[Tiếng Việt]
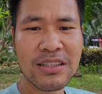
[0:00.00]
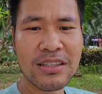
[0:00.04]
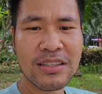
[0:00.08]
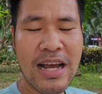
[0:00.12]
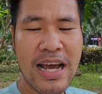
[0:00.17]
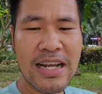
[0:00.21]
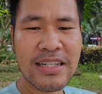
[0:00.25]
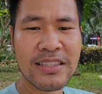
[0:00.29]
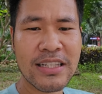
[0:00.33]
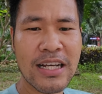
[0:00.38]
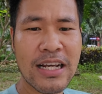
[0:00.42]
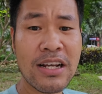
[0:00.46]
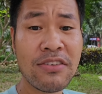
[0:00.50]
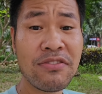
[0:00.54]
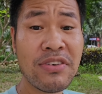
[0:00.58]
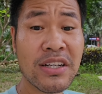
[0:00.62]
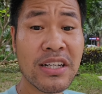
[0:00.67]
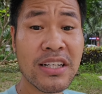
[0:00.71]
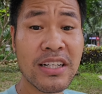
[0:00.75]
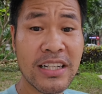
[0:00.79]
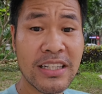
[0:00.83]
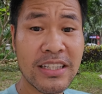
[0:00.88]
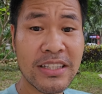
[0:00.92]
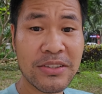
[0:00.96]
uh, hạn chế
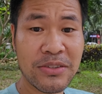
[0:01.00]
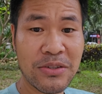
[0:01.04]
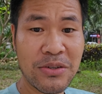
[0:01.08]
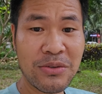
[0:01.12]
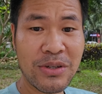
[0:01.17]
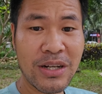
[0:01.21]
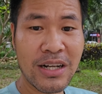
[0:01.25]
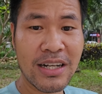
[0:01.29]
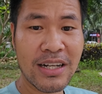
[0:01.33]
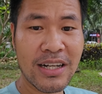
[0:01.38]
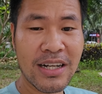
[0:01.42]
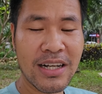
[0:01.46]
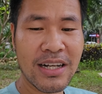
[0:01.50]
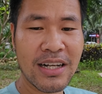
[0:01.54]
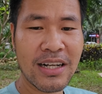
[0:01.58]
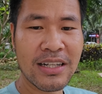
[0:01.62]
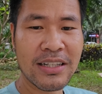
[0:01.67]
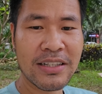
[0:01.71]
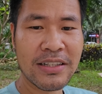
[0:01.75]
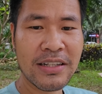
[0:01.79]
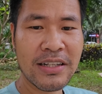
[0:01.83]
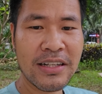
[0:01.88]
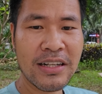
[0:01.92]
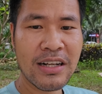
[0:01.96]
việc đấy, đúng không ạ?